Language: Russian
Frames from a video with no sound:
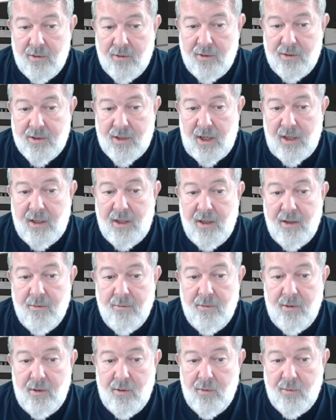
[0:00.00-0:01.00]
то есть какие
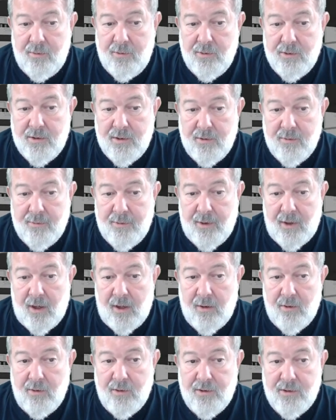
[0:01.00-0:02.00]
были у Путина
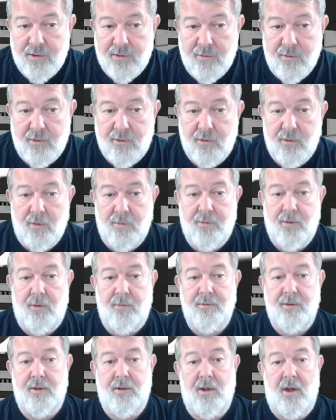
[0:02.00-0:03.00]
пророчества, кто
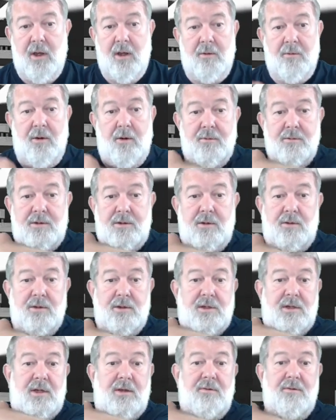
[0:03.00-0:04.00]
помнит. Помните, он
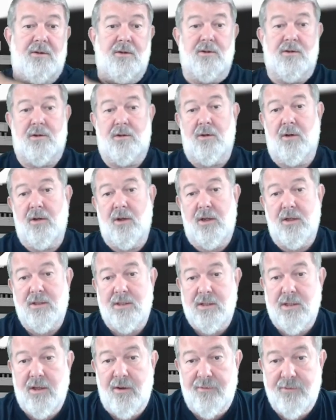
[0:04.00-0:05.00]
заявил, что
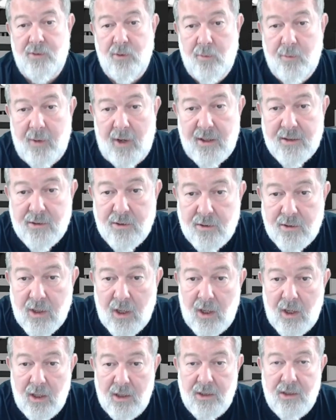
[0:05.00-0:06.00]
если нефть упадет
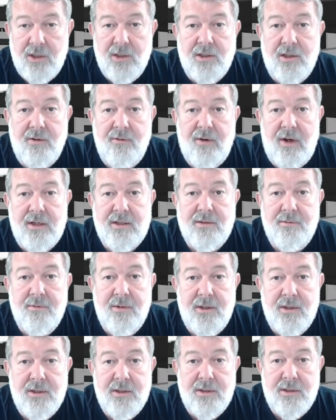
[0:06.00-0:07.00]
ниже
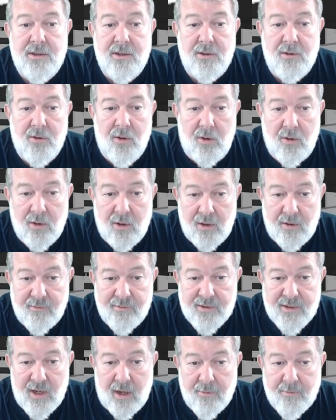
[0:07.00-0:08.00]
80 долларов
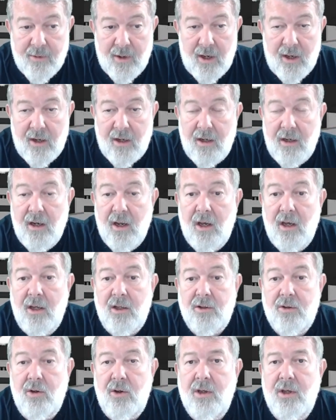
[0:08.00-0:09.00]
за баррель,
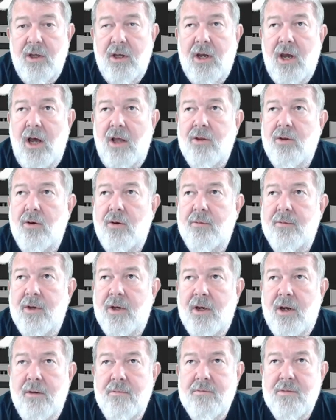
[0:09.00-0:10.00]
то
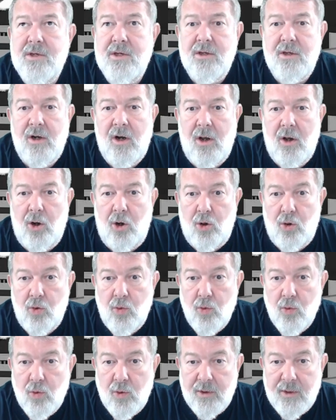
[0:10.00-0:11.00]
экономика мира
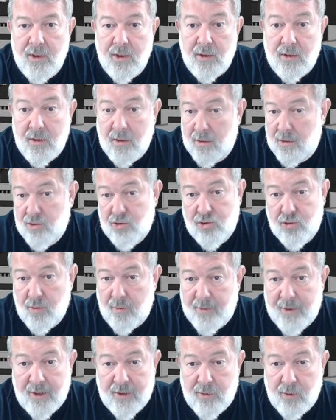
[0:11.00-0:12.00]
рухнет. Ничего
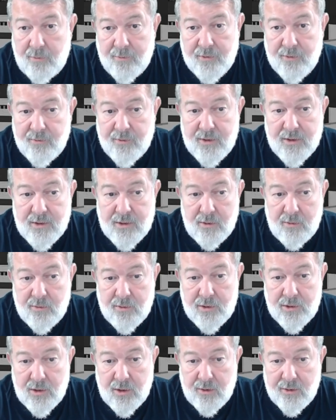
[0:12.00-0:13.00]
подобного не
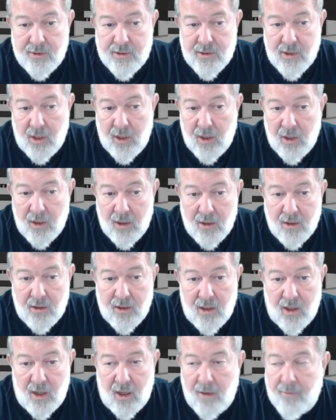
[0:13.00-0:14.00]
случилось.
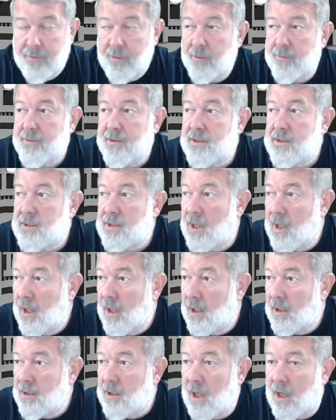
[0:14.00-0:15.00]
Да, помните,
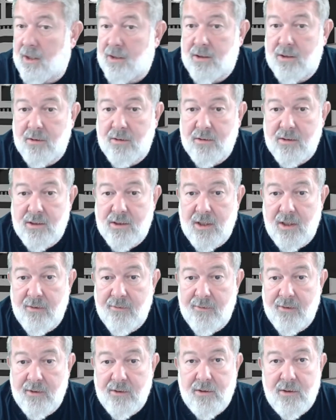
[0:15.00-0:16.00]
также он
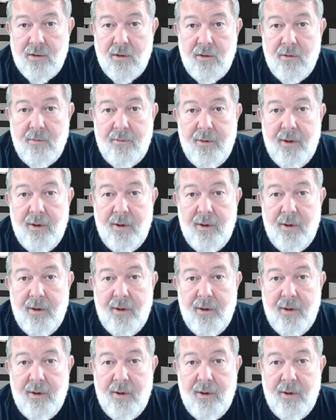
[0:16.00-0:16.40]
заявил, что